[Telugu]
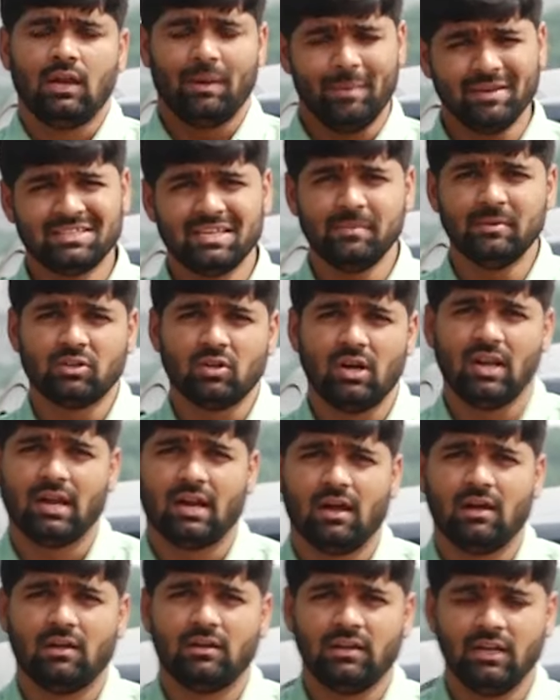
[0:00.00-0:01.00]
నమస్తే
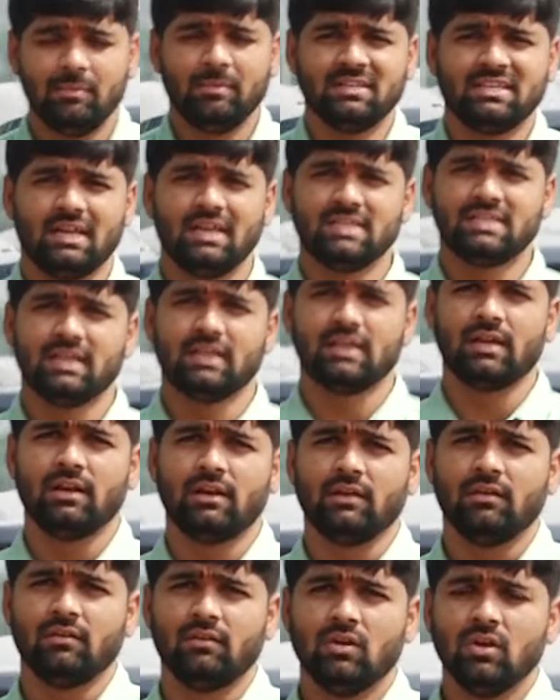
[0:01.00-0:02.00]
మిత్రులారా నేను మీ జల్లి
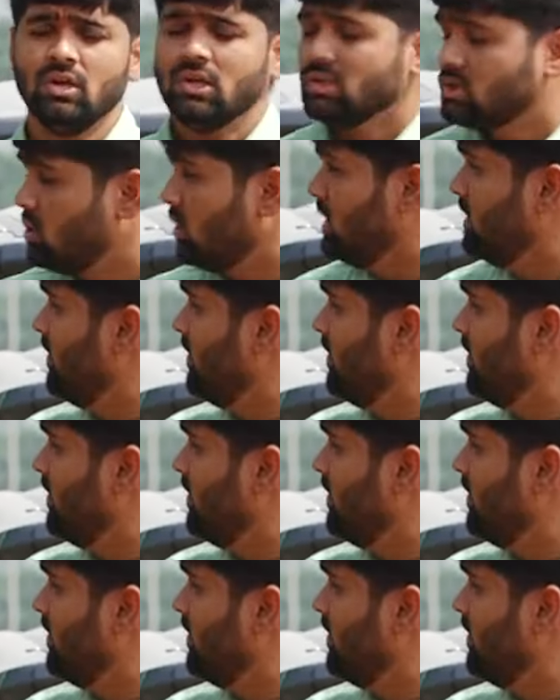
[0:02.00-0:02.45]
శంకర్ని సో